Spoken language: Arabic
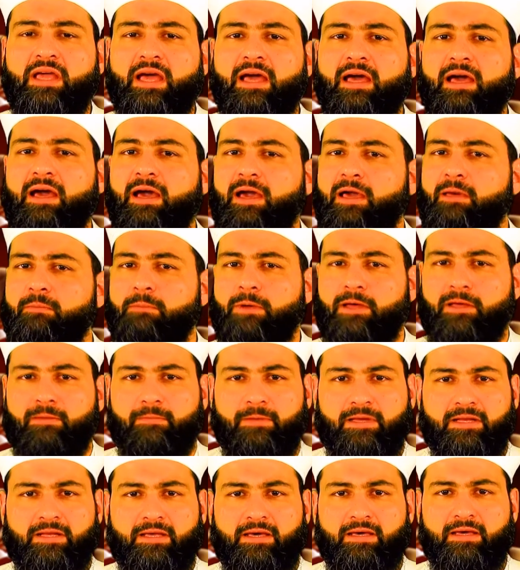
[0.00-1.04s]
يا
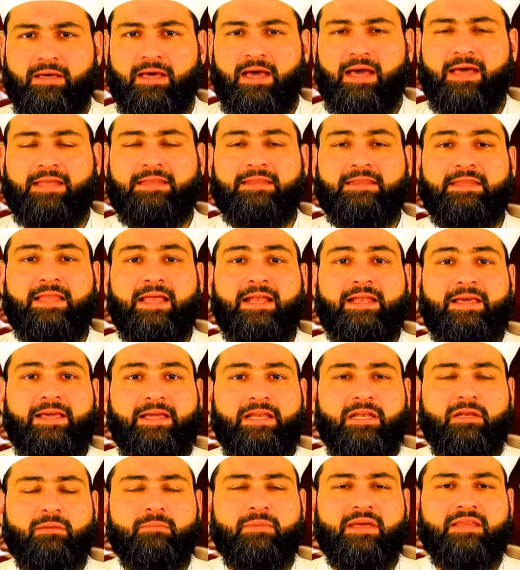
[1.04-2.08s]
أحبابنا أن
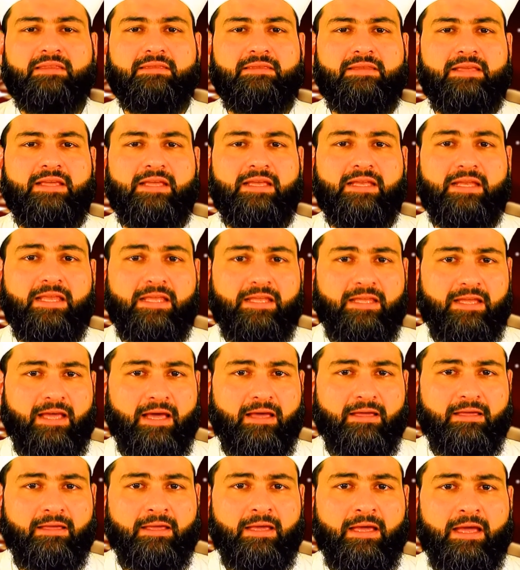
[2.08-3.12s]
العلم
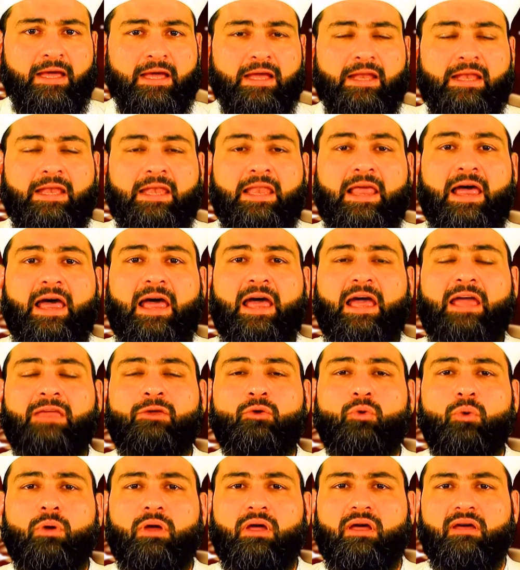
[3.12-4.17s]
الديني لا
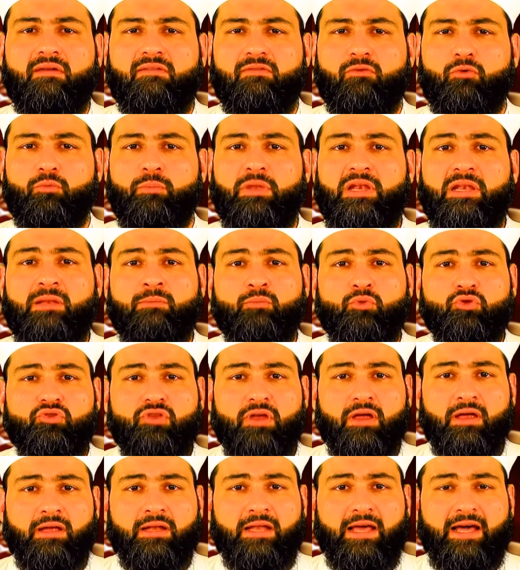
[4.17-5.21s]
يؤخذ
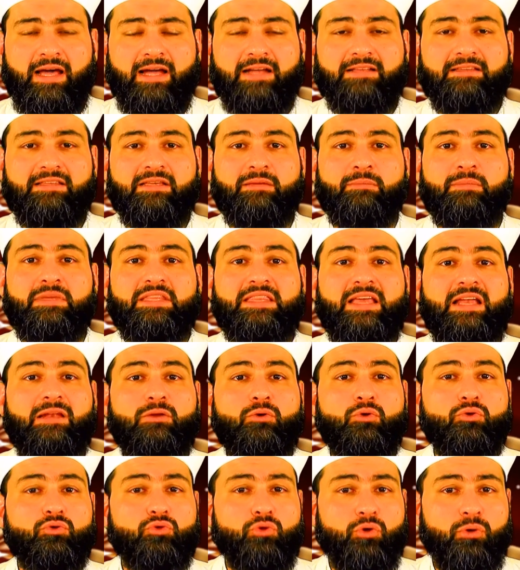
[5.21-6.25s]
بالمطالعة من
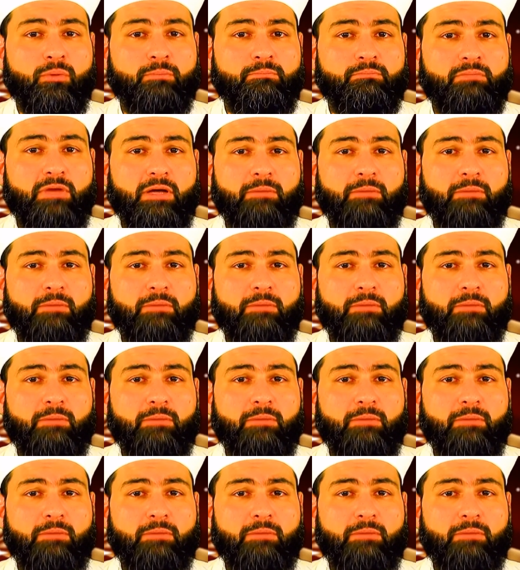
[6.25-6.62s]
الكتب